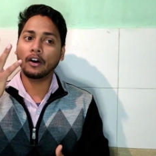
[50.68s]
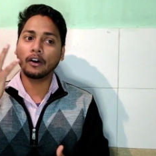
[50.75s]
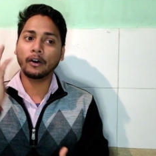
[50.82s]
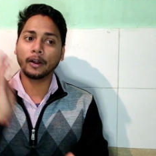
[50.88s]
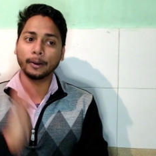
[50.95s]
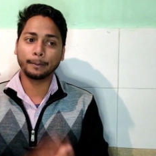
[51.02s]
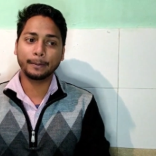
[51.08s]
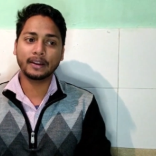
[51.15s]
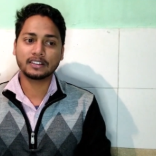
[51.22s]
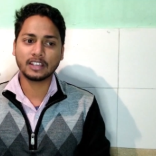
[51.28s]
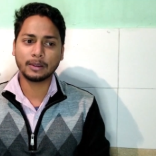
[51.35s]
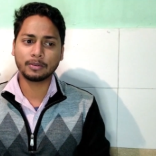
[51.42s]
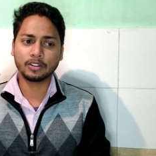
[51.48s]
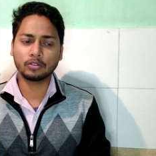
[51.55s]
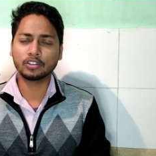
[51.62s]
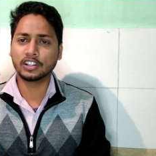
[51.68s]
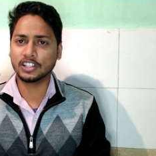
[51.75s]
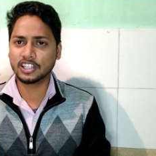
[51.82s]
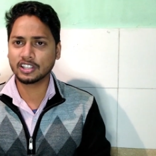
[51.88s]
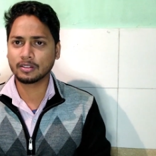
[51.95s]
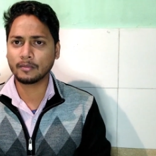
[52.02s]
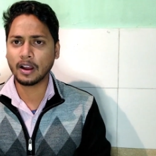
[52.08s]
और मैं सही बताऊँ
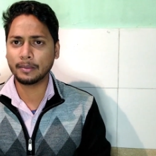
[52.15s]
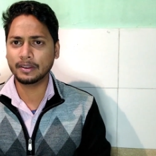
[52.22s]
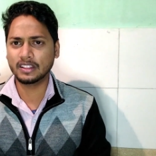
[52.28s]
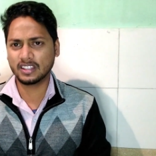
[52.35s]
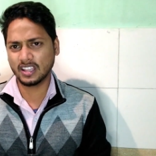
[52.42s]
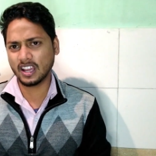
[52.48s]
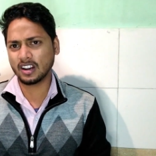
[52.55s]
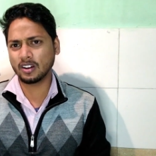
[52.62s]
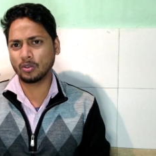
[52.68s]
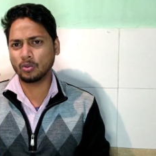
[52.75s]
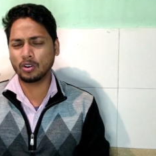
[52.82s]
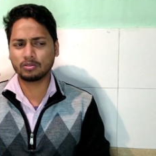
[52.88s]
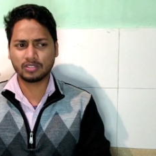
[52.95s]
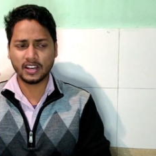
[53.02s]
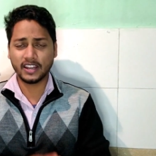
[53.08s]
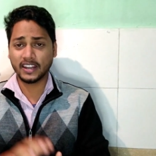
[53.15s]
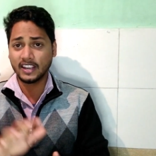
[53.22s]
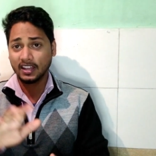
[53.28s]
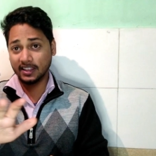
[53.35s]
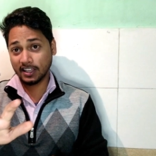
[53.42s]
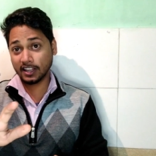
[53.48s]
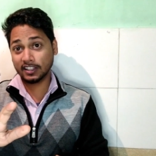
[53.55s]
दिलजीत का भी इंतजार करूँगा उस गाने
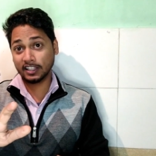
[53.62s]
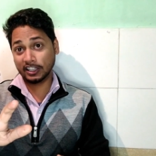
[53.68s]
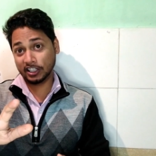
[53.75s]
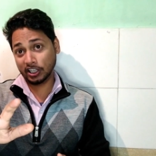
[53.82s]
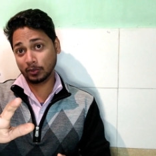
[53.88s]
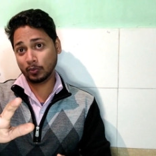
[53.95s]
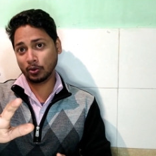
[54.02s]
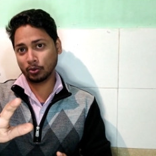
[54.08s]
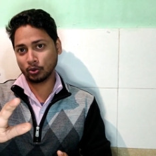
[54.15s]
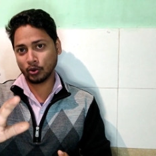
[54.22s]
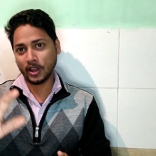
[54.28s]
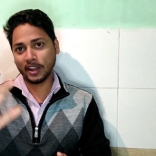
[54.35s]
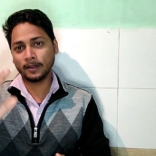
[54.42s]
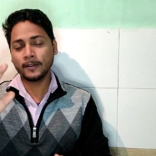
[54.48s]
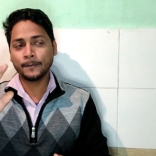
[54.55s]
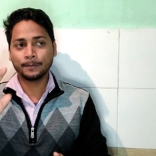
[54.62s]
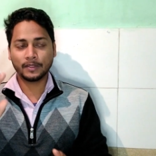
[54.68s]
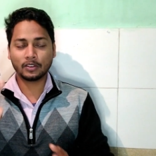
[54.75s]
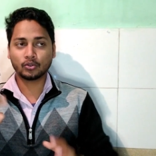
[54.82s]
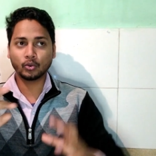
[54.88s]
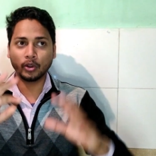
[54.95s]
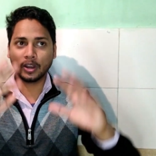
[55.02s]
के अंदर अगर दिलजीत भी हो तो यार
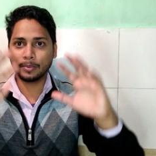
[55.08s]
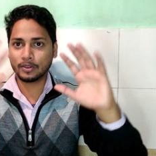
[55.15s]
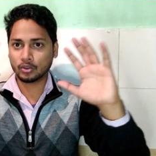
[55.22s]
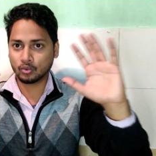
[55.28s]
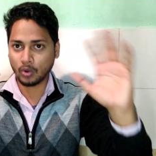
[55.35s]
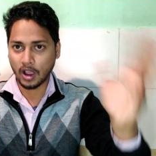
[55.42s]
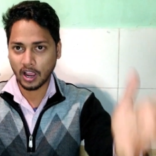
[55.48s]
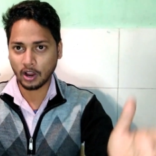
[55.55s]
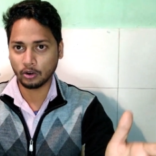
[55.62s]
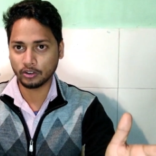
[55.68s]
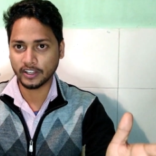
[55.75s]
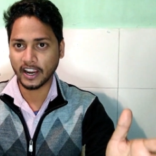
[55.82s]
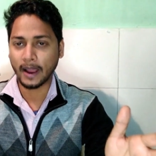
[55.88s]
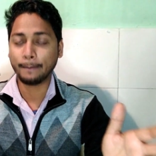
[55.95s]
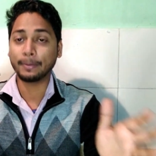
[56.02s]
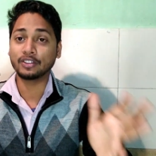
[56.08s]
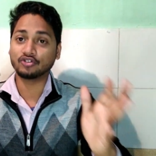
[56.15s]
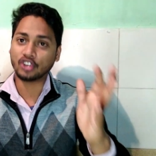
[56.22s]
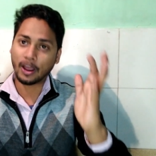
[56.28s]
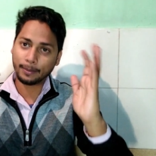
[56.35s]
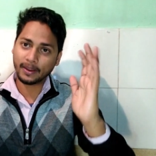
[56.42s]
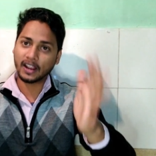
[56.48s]
तो सोने पे सुहागा हो जाएगा
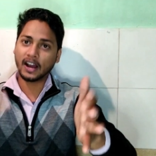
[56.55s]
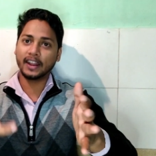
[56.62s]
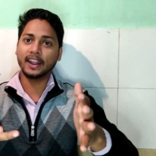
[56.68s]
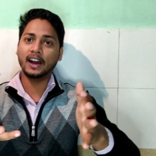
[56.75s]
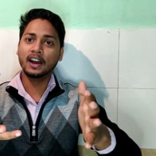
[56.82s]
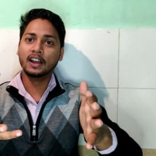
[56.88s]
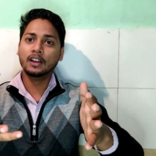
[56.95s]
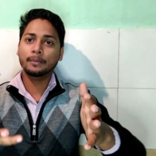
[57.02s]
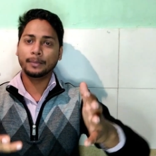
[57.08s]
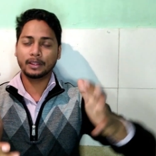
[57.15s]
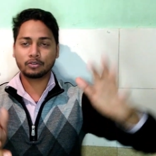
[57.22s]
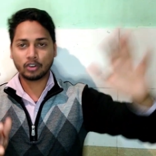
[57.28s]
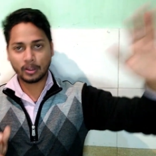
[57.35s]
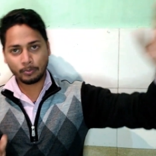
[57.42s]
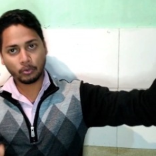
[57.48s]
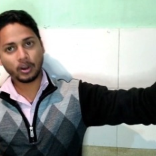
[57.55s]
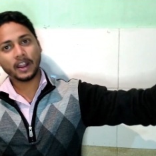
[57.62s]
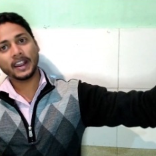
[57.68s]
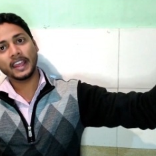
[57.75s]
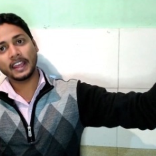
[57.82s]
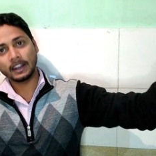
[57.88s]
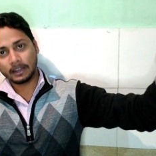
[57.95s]
पंजाबी गाना मतलब थोड़ा
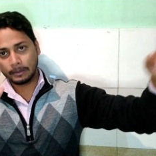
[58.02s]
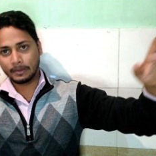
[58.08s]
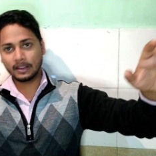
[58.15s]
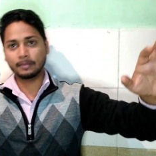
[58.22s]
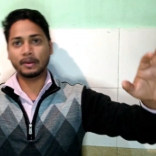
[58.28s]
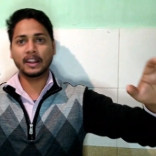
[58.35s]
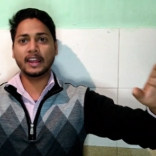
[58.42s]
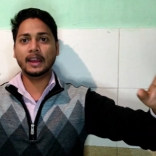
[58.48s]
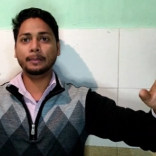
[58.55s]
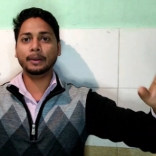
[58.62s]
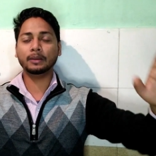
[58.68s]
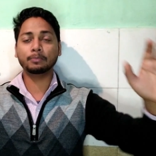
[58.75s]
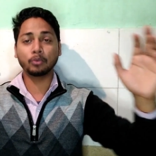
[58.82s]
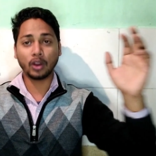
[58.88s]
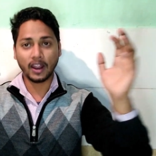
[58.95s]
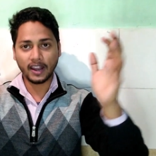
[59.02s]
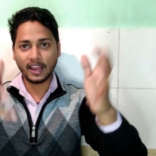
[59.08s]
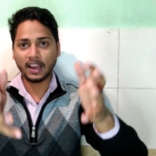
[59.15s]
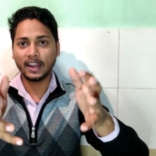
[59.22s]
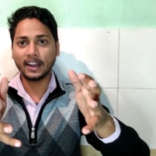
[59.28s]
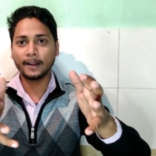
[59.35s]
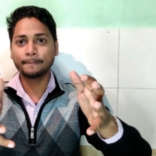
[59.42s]
पुराना है रीमेक बनाया है बट
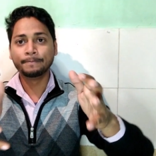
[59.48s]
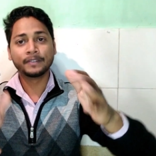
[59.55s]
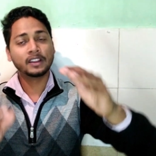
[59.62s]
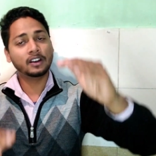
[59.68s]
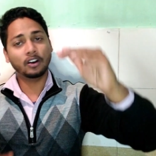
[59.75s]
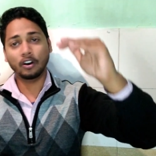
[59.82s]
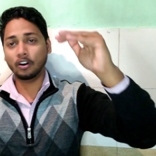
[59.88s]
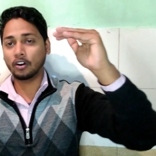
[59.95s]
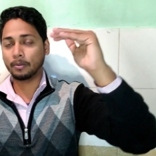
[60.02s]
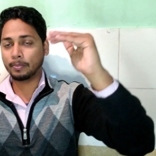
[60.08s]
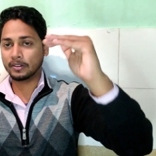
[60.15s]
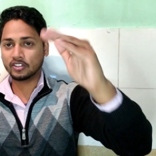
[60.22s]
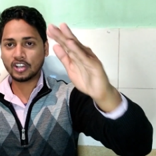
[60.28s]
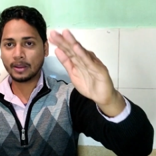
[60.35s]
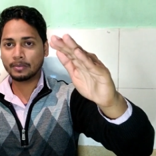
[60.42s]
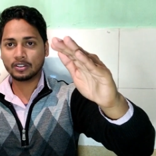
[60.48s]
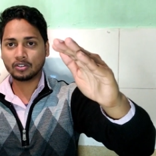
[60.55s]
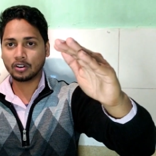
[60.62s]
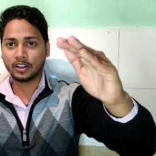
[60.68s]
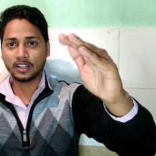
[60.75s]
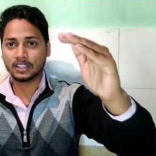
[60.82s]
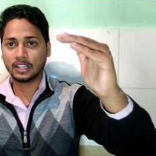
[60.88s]
पुराना गाना और पंजाबी
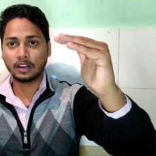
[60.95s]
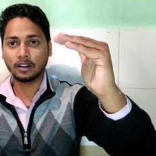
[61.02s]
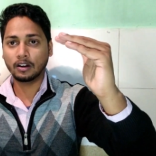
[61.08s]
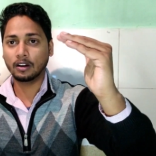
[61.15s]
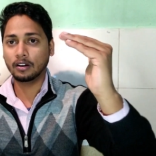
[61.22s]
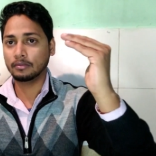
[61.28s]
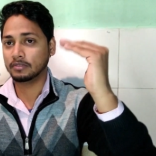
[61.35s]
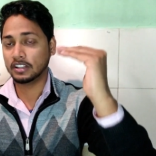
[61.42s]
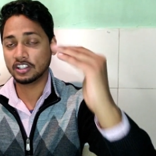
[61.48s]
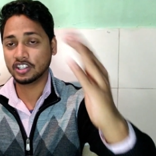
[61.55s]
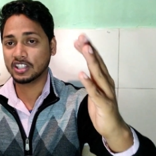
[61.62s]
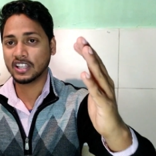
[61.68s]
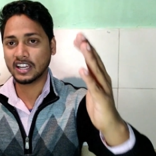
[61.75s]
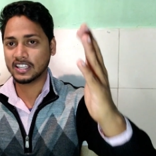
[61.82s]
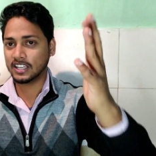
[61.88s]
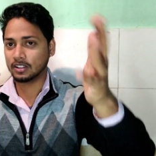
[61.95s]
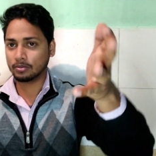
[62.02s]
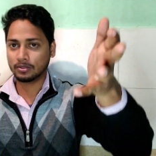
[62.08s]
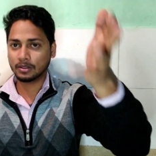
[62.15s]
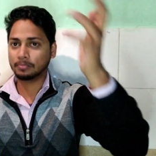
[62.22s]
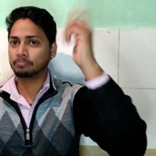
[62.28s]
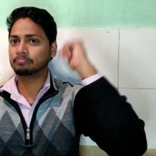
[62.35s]
सॉन्ग के अंदर दिलजीत आ जाए
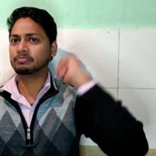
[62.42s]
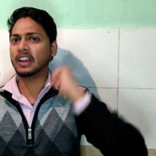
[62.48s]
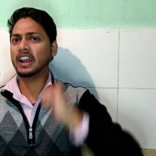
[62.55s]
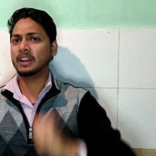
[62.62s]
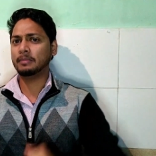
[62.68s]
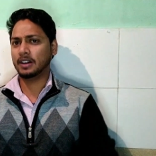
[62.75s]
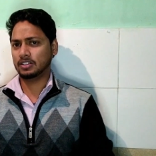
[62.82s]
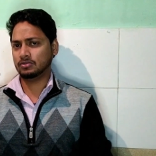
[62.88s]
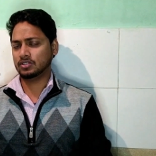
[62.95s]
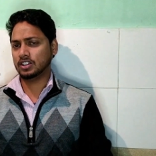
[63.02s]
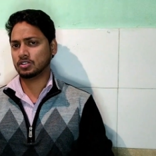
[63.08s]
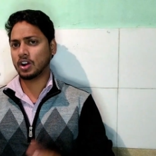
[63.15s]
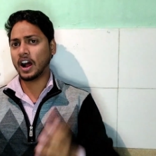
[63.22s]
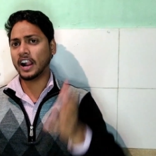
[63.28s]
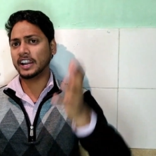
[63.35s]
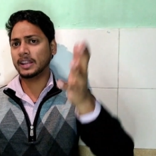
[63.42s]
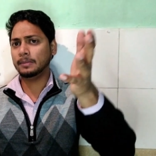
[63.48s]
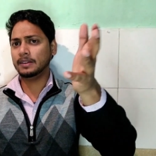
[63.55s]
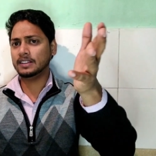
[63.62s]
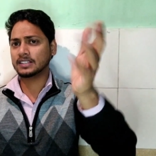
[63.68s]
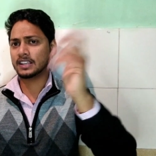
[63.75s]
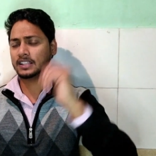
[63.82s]
तो मतलब क्या ही बात हो जाए तो आर
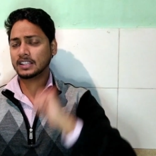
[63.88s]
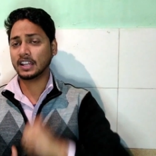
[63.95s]
इसके